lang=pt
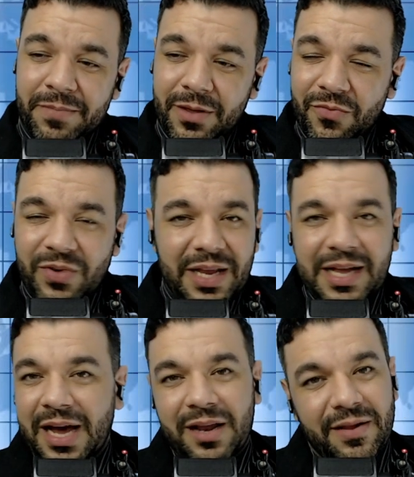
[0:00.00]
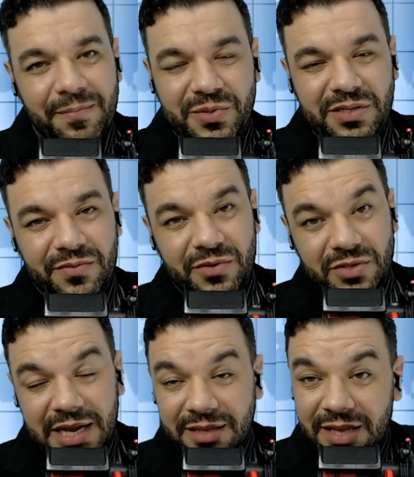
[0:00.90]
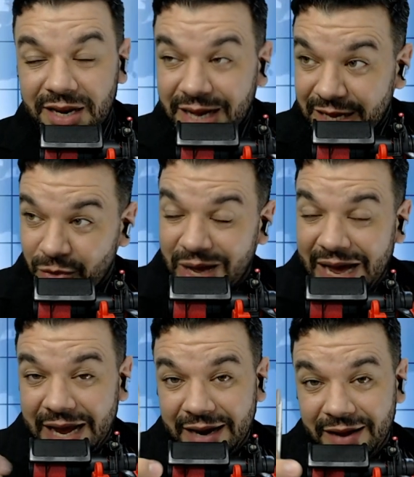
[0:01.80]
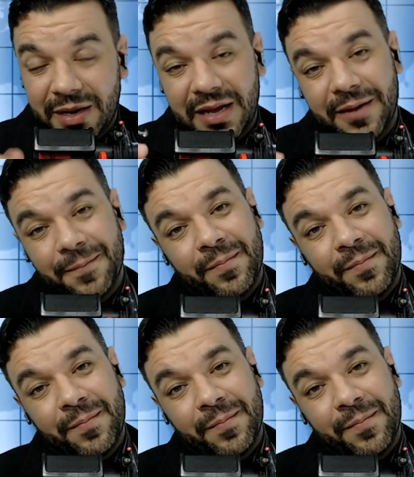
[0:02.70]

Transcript: Eu falei, cara, não é possível, esse cara tá lá na casa do caramba, lá